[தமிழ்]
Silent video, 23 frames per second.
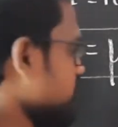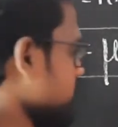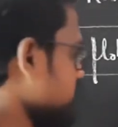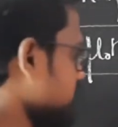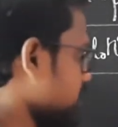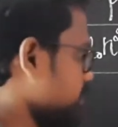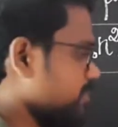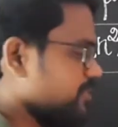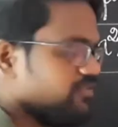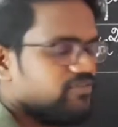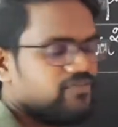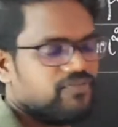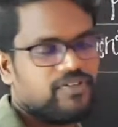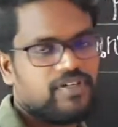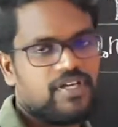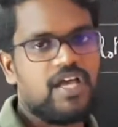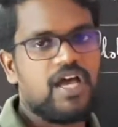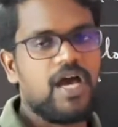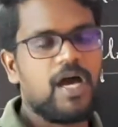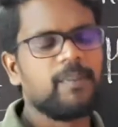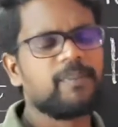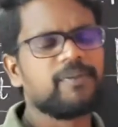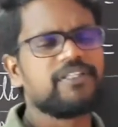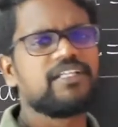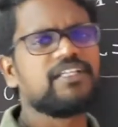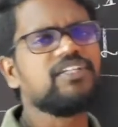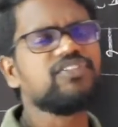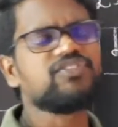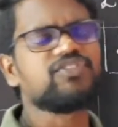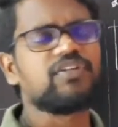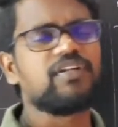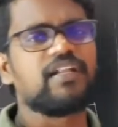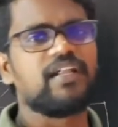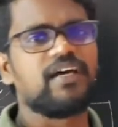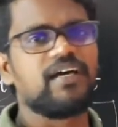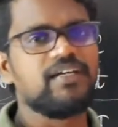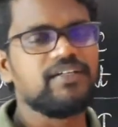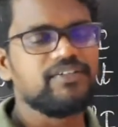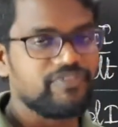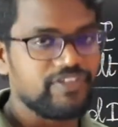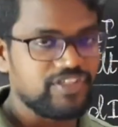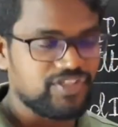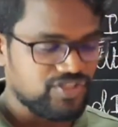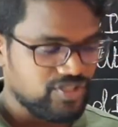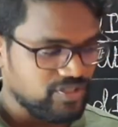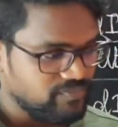இஎம்எஃப் அப்போ இது என்ன சொல்லலாம்
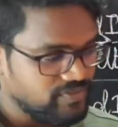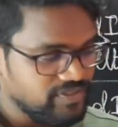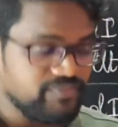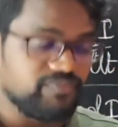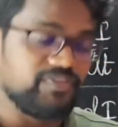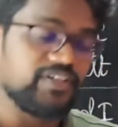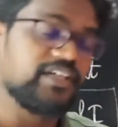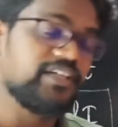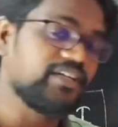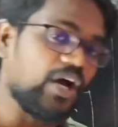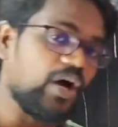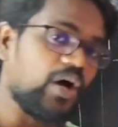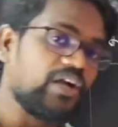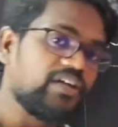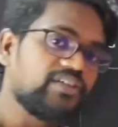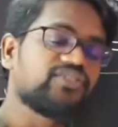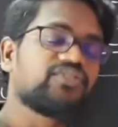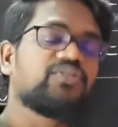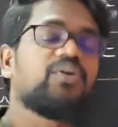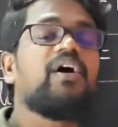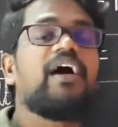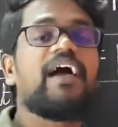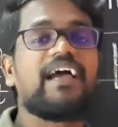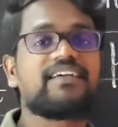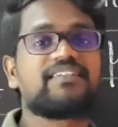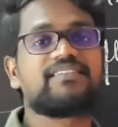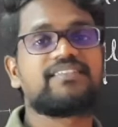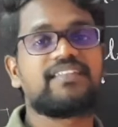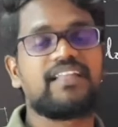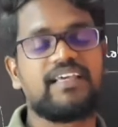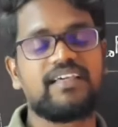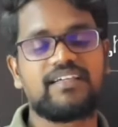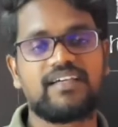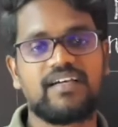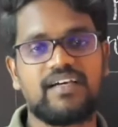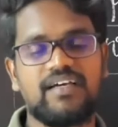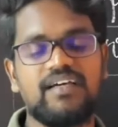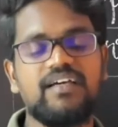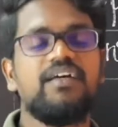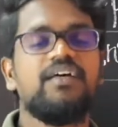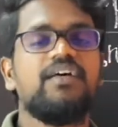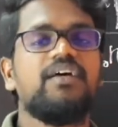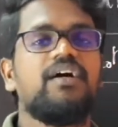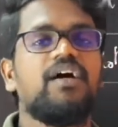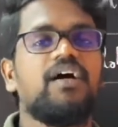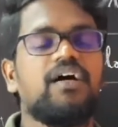விச் இட் ஆல்சோ ஆக்ட்ஸ் லைக்
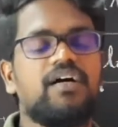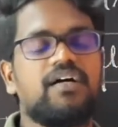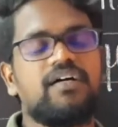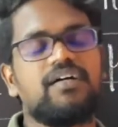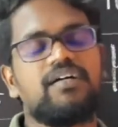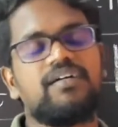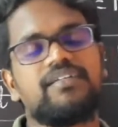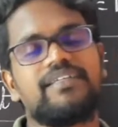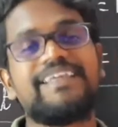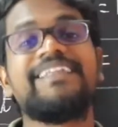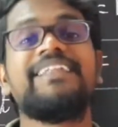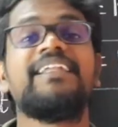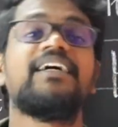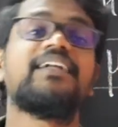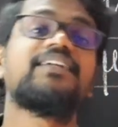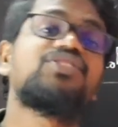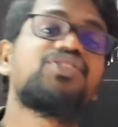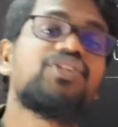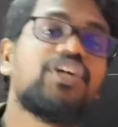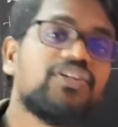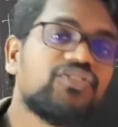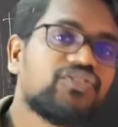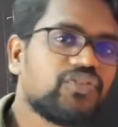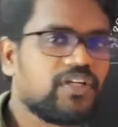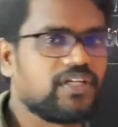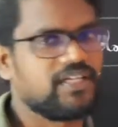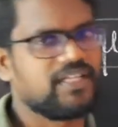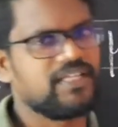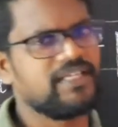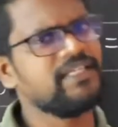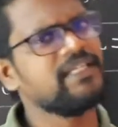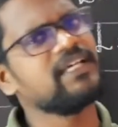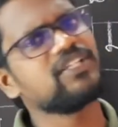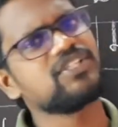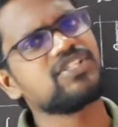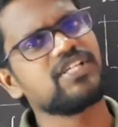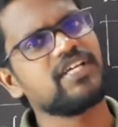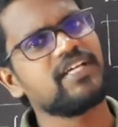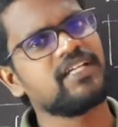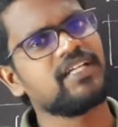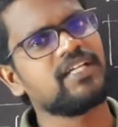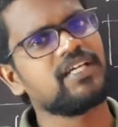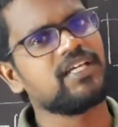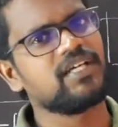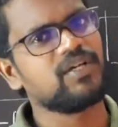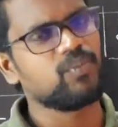இன்னர்ஷியான்னு சொல்லலாம் இன்னர்ஷியா
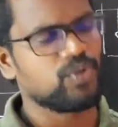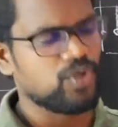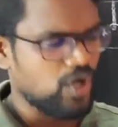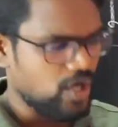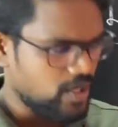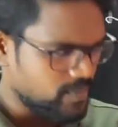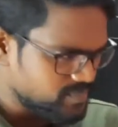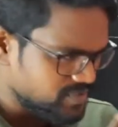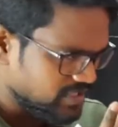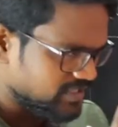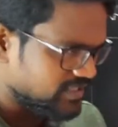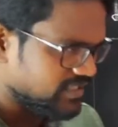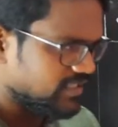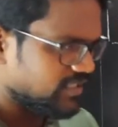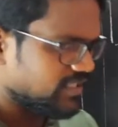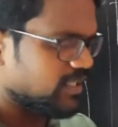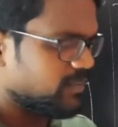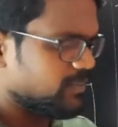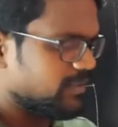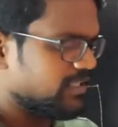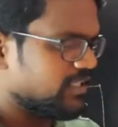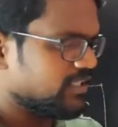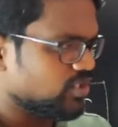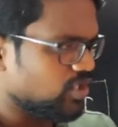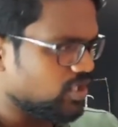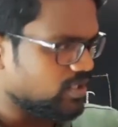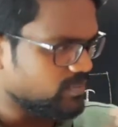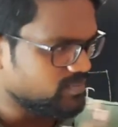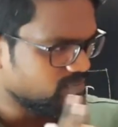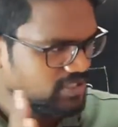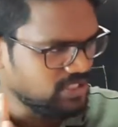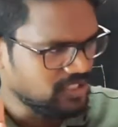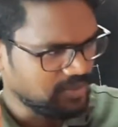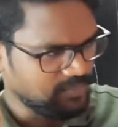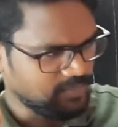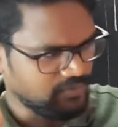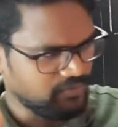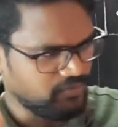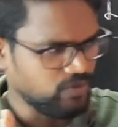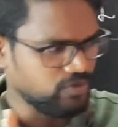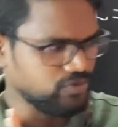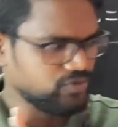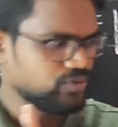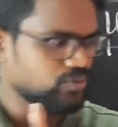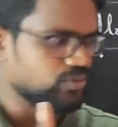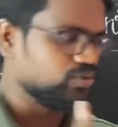என்ன ஒரு ஆப்ஜெக்ட் இருக்குது அப்படின்னா அந்த ஆப்ஜெக்டில் நம்ம
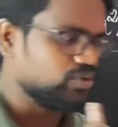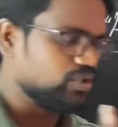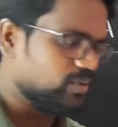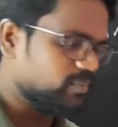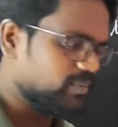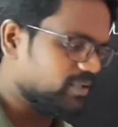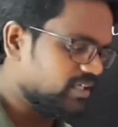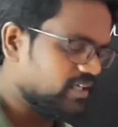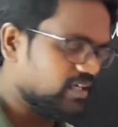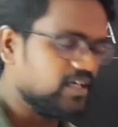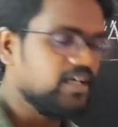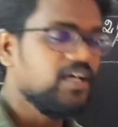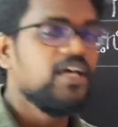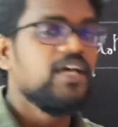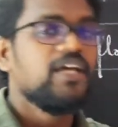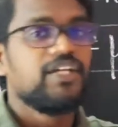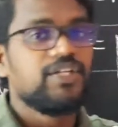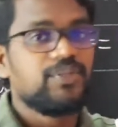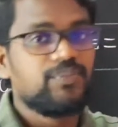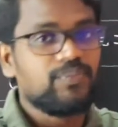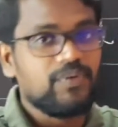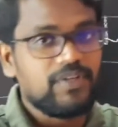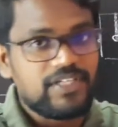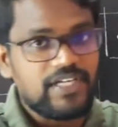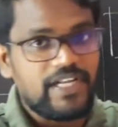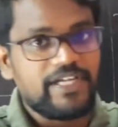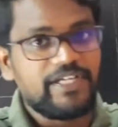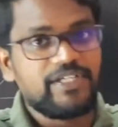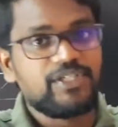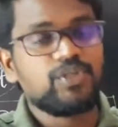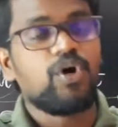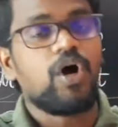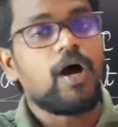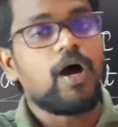ஃபோர்ஸ் கொடுத்தோம் அப்படின்னா இட் வில் ட்ரை டு